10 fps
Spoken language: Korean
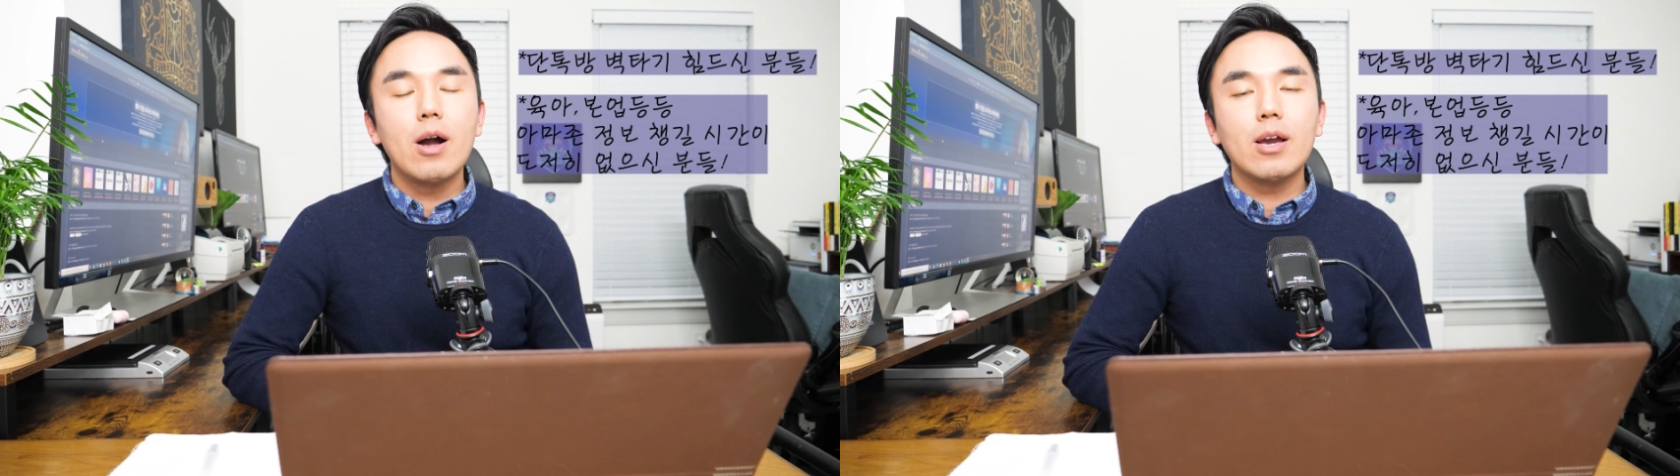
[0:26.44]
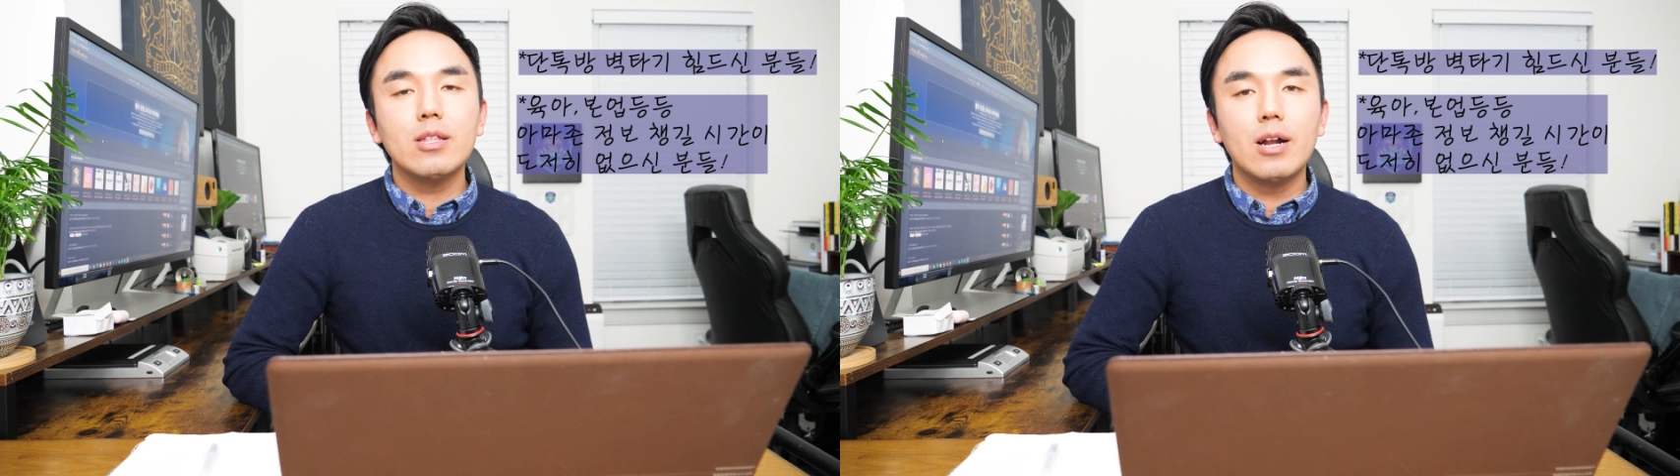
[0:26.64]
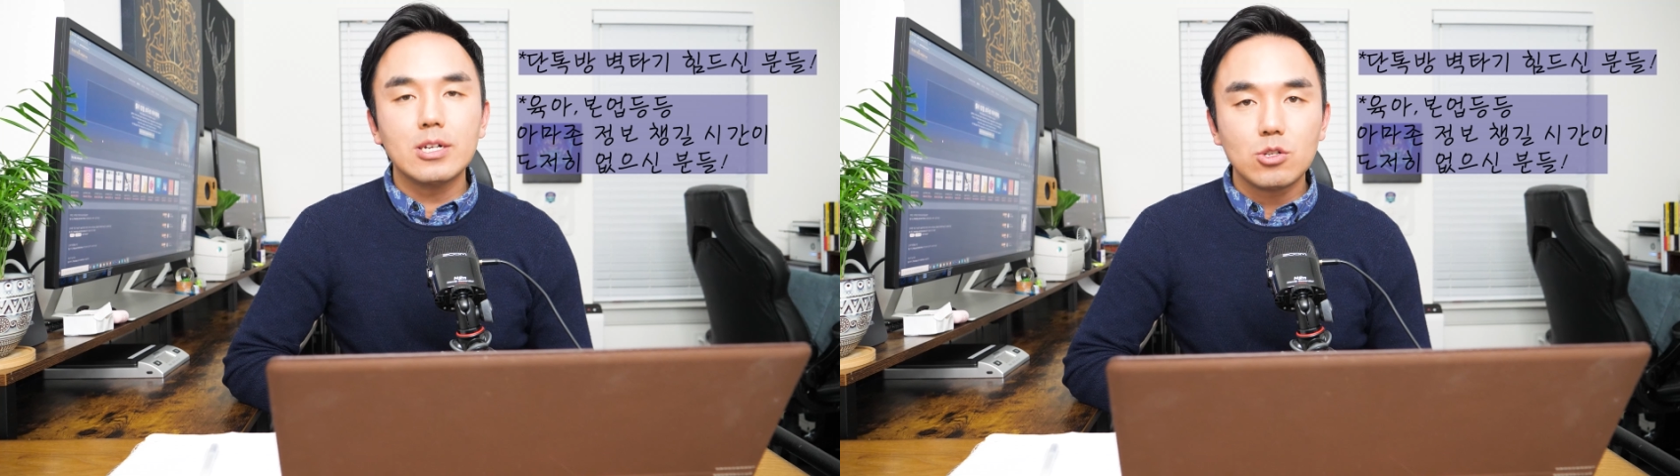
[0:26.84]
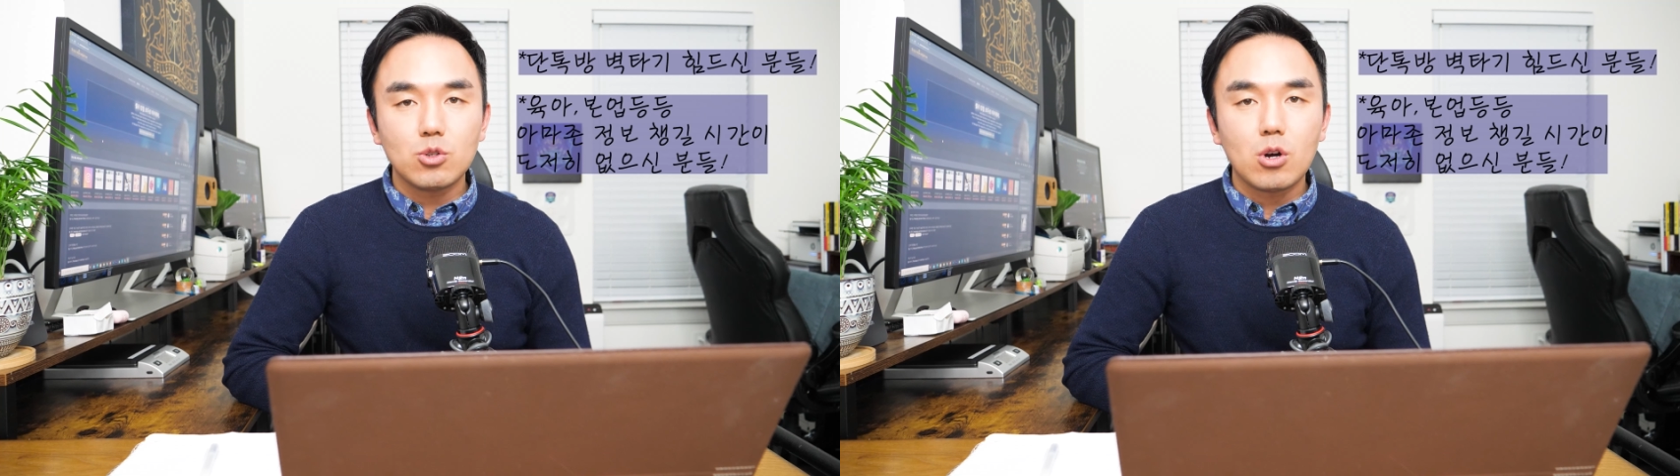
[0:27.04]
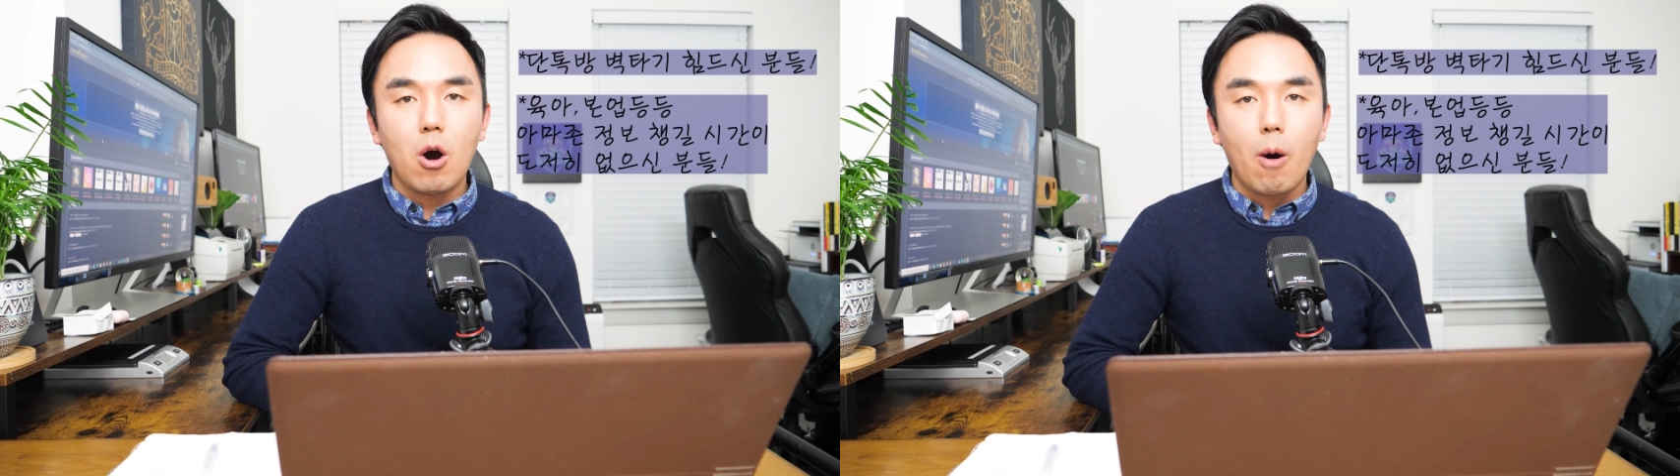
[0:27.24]
확인을 하실
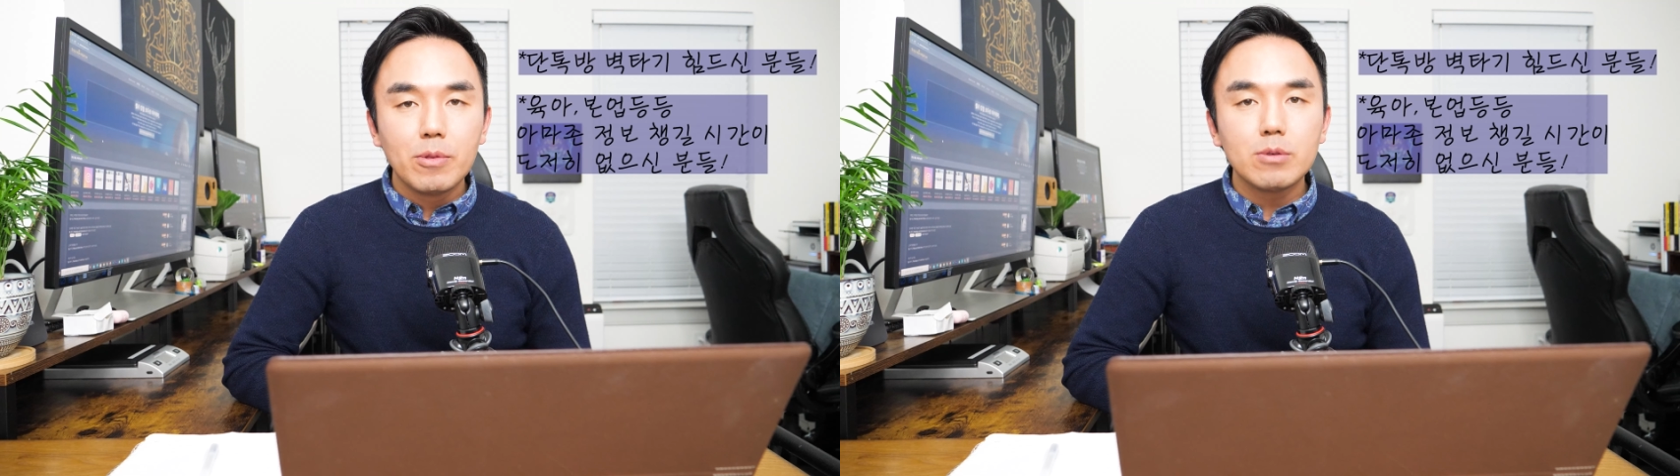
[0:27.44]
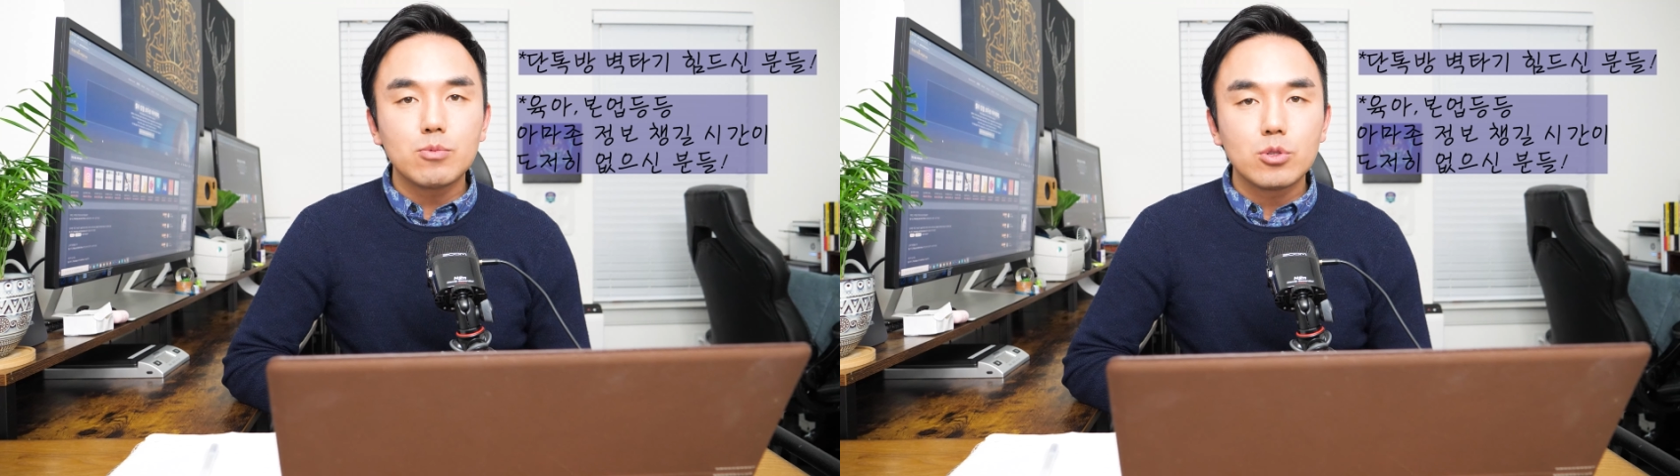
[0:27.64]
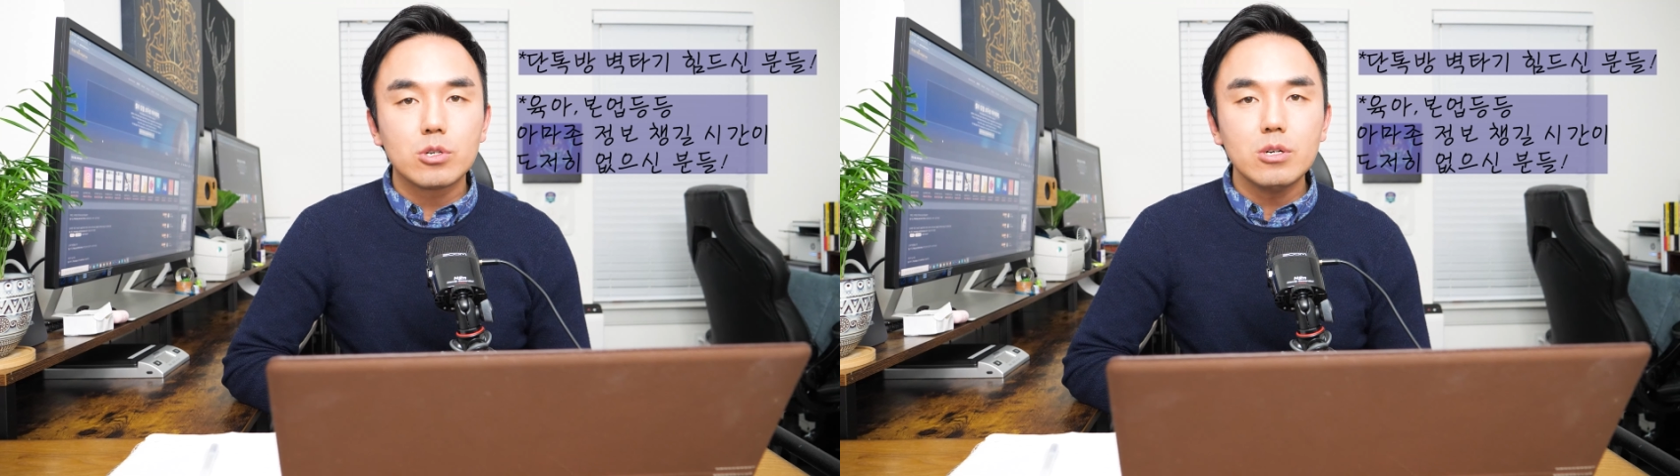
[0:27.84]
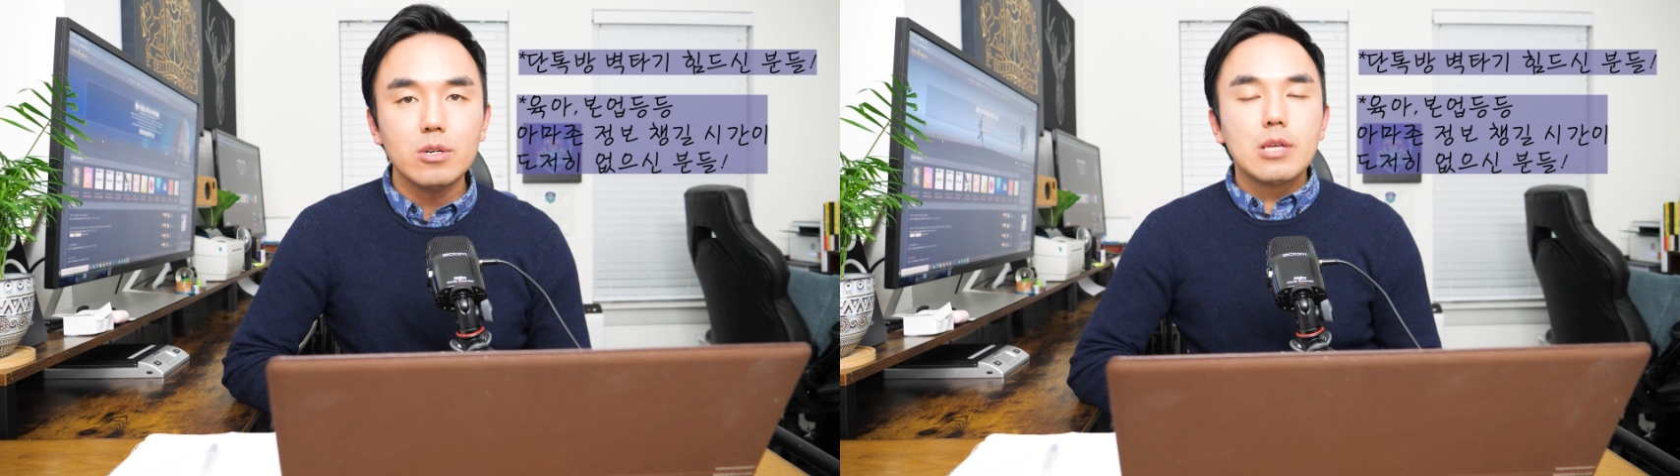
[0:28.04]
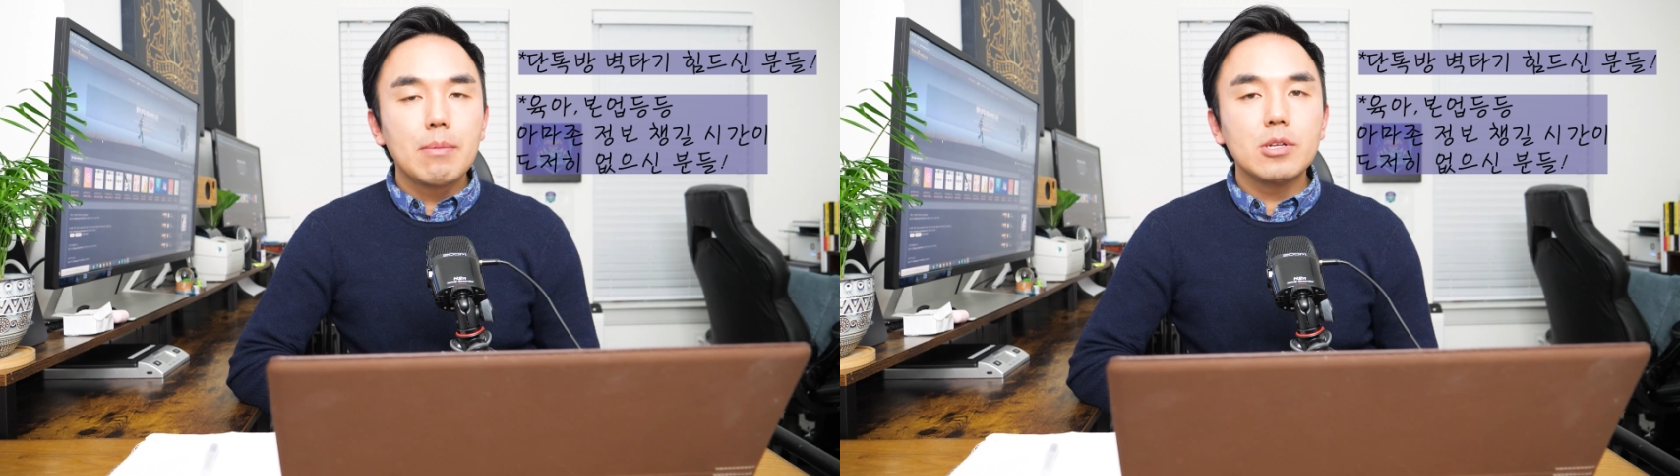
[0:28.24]
수가 없는 분들
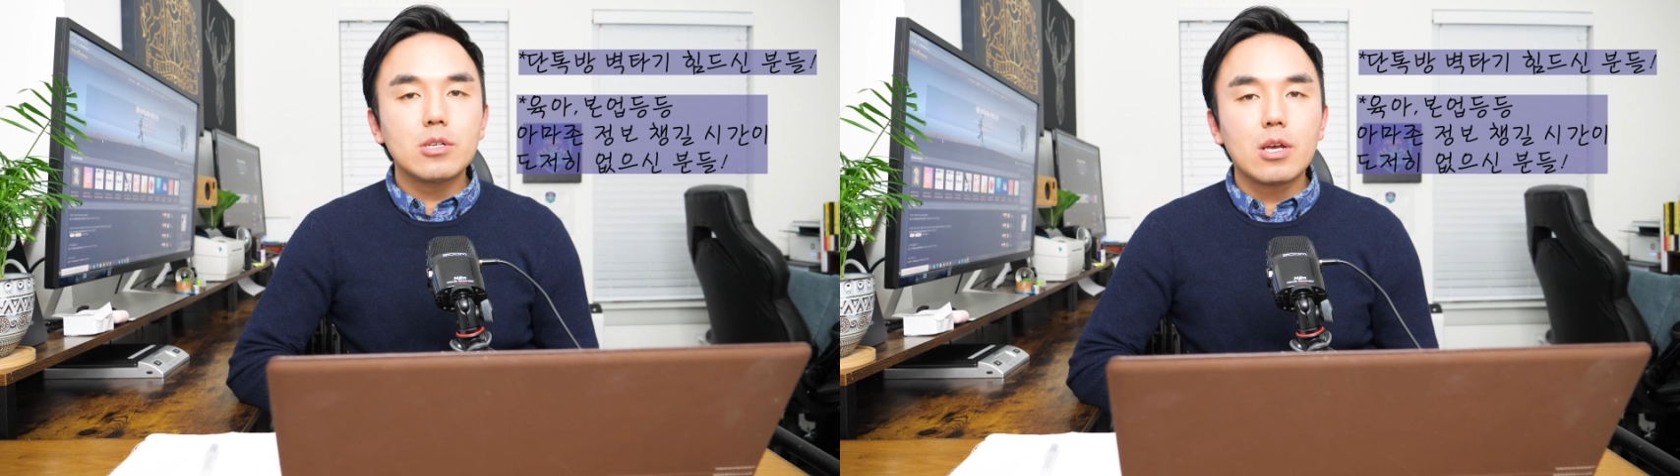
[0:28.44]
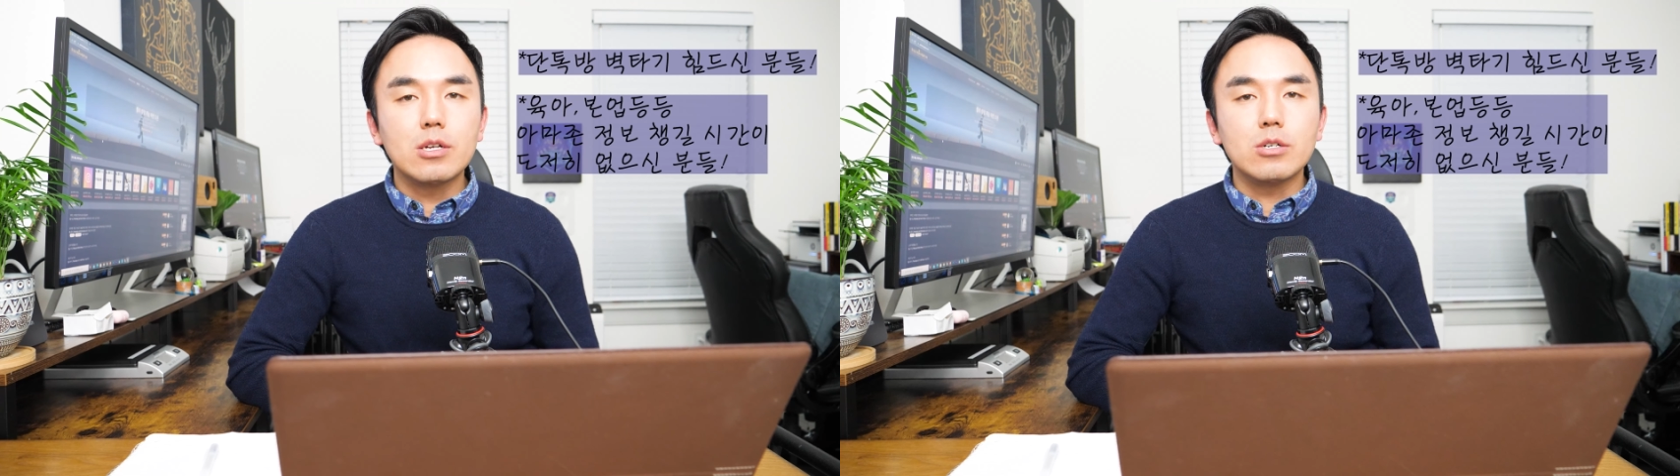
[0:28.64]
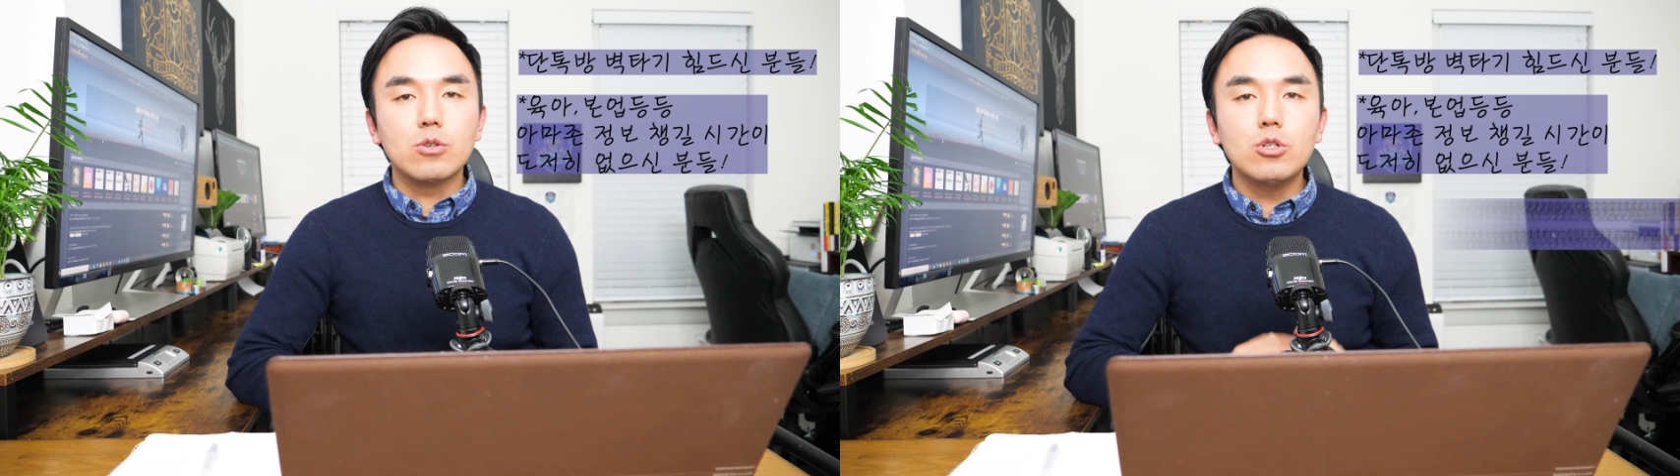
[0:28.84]
세 번째는